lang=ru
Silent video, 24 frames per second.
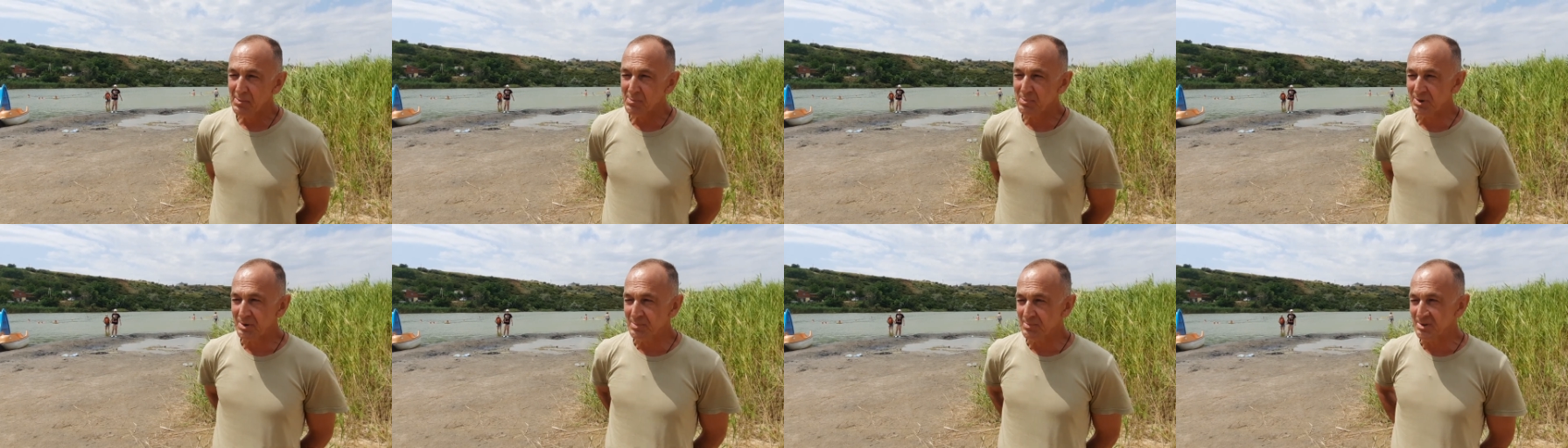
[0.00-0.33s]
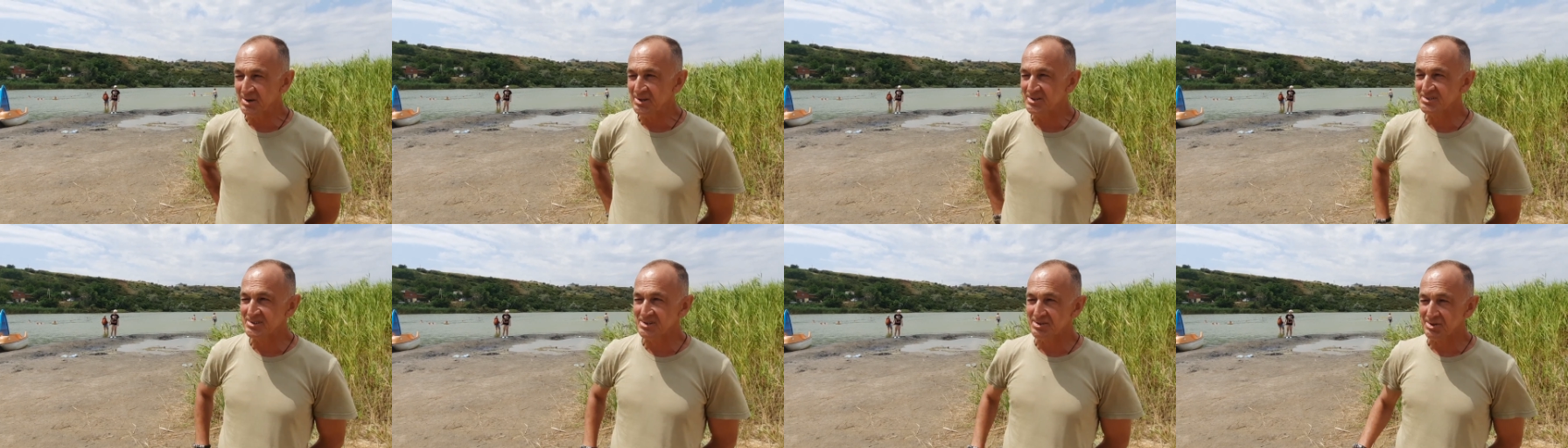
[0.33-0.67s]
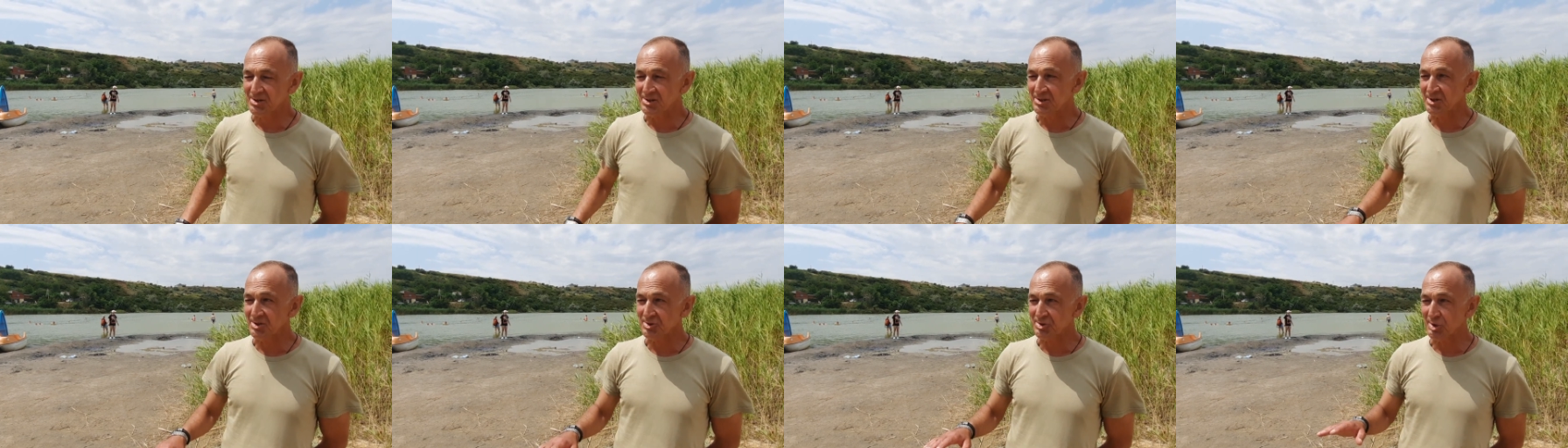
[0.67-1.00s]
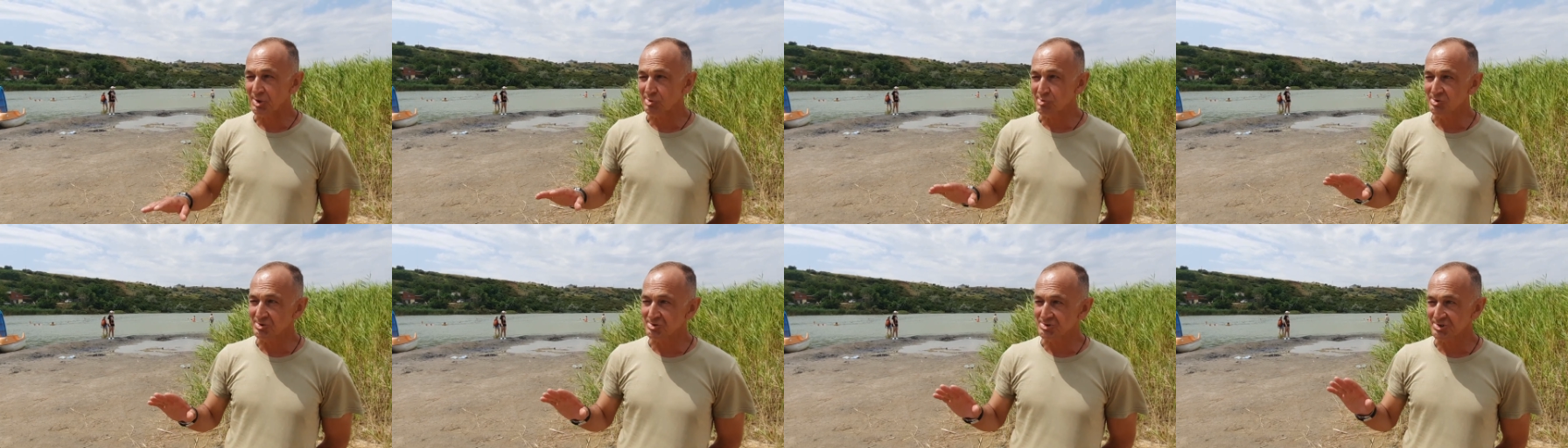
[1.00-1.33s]
приблизительно
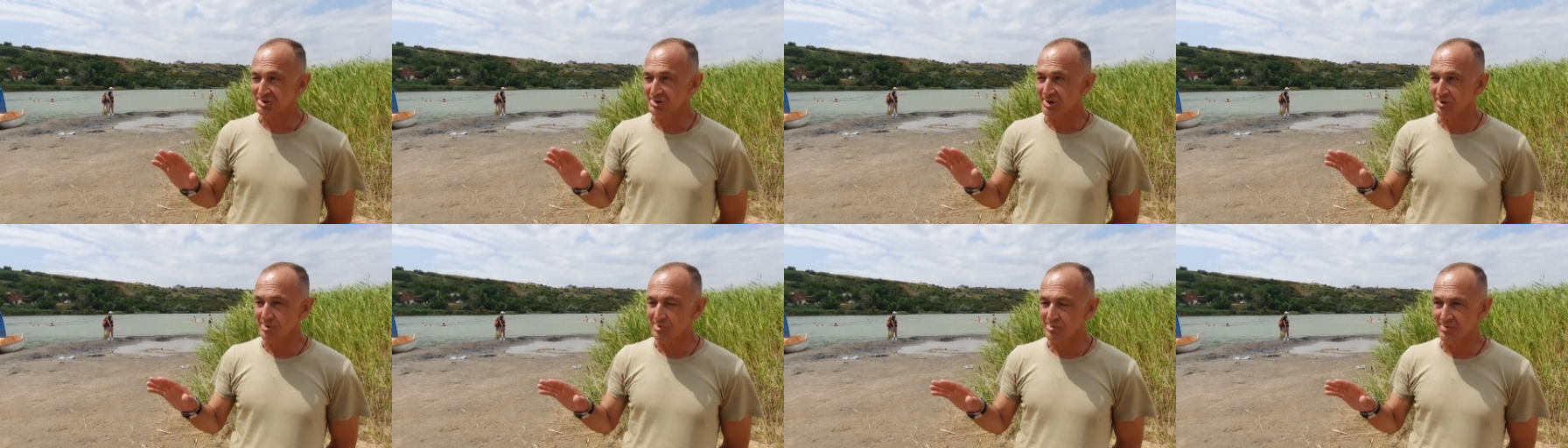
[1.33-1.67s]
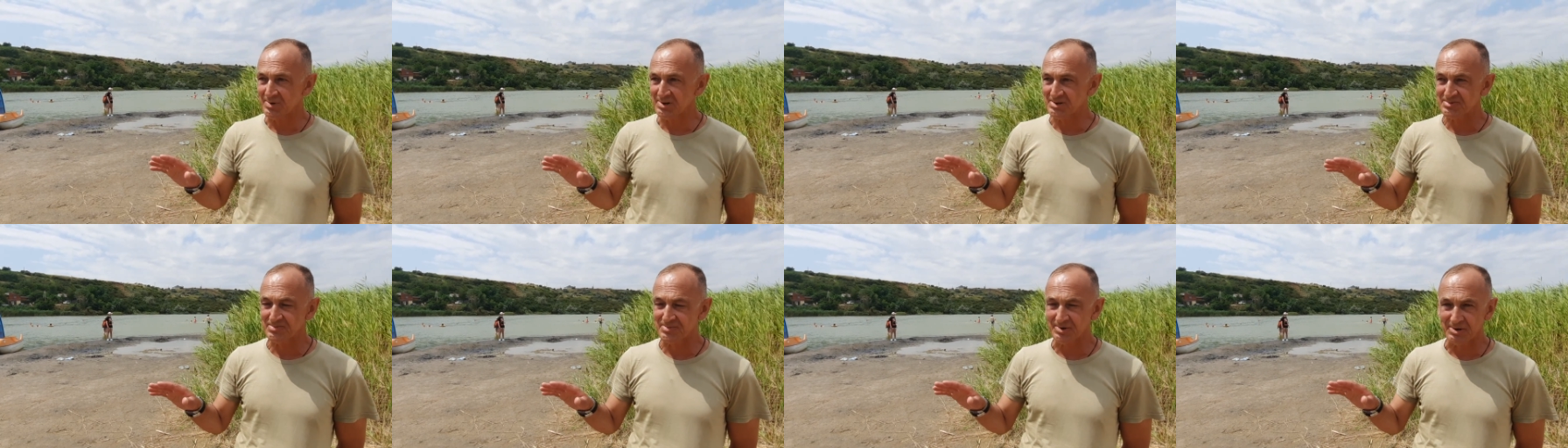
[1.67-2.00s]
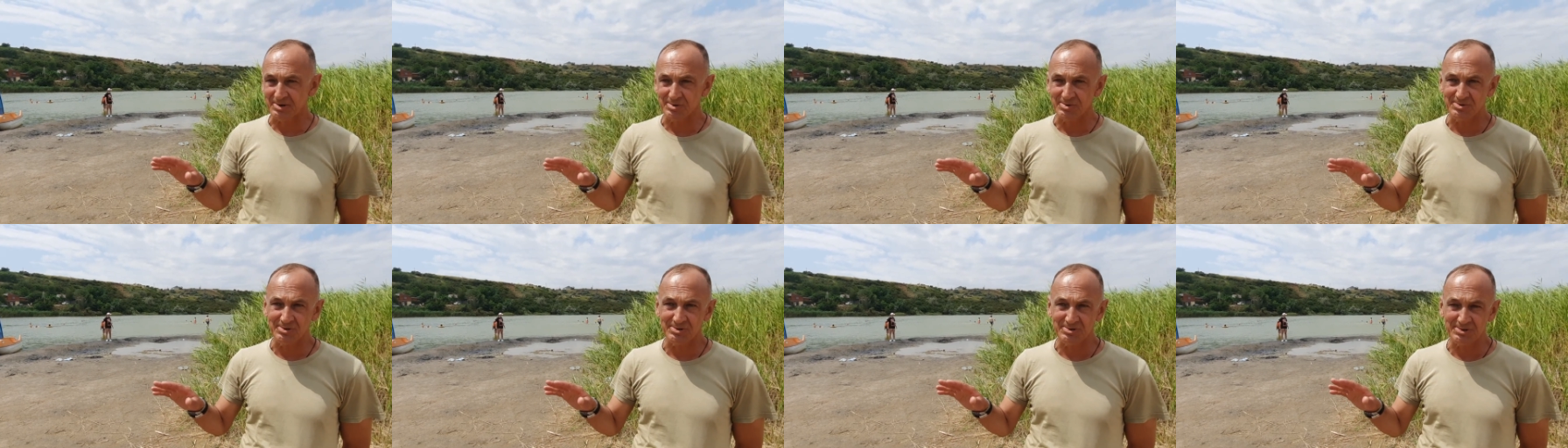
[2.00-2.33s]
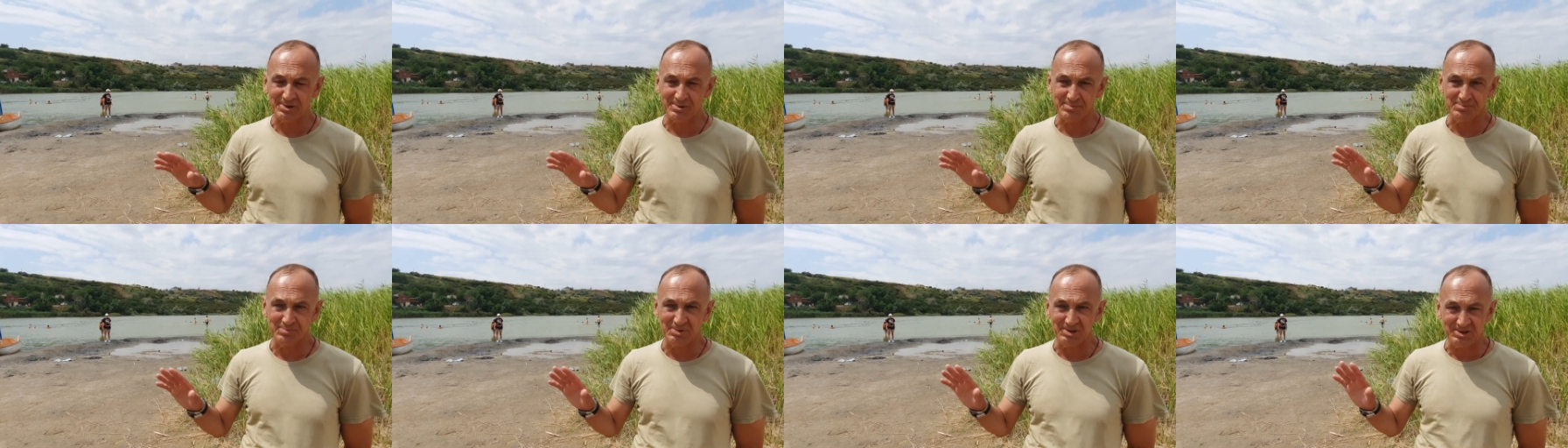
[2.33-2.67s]
такой же, как у вас в районе
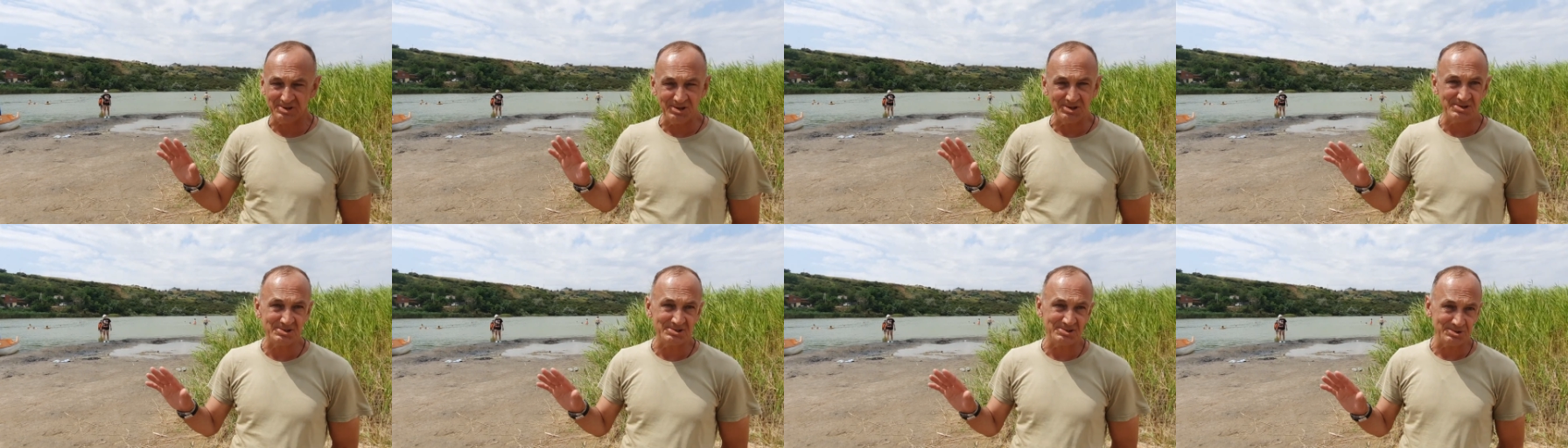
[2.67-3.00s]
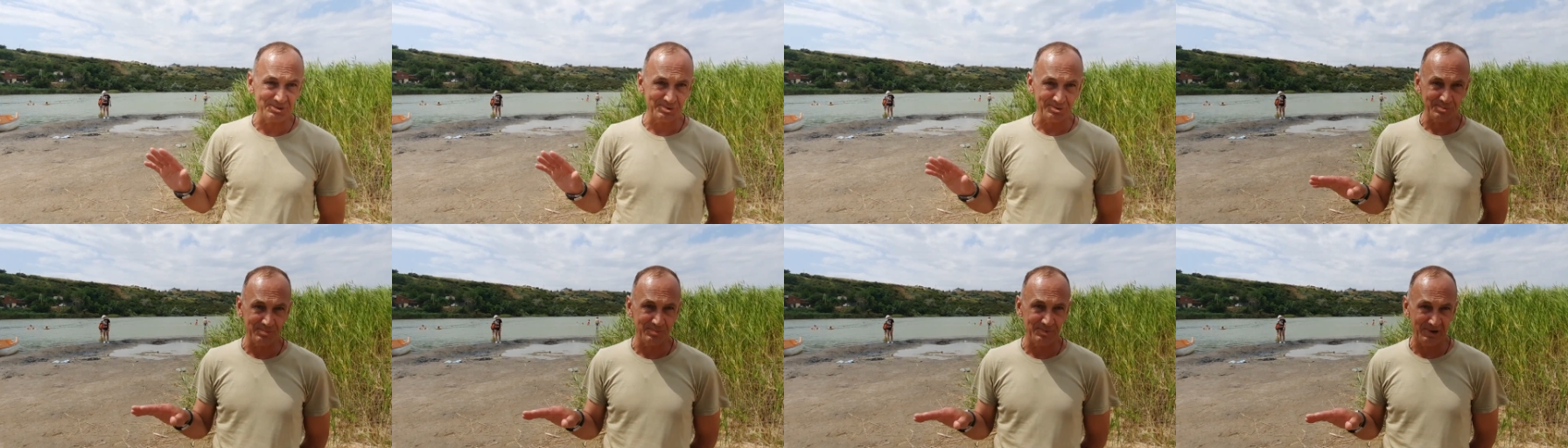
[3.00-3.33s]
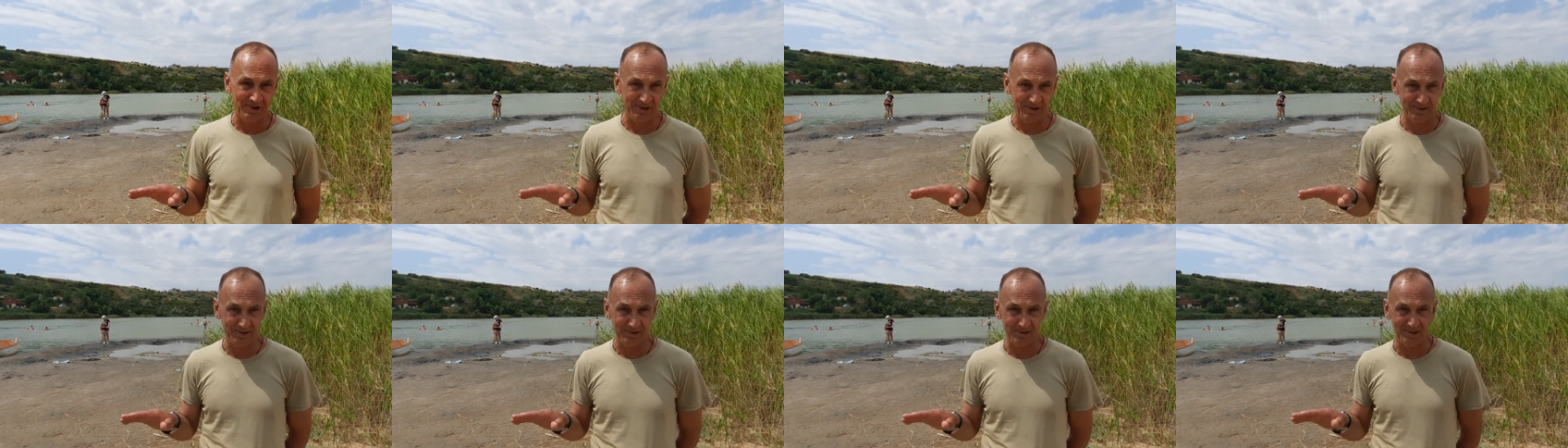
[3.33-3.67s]
там, угу. 50 рублей.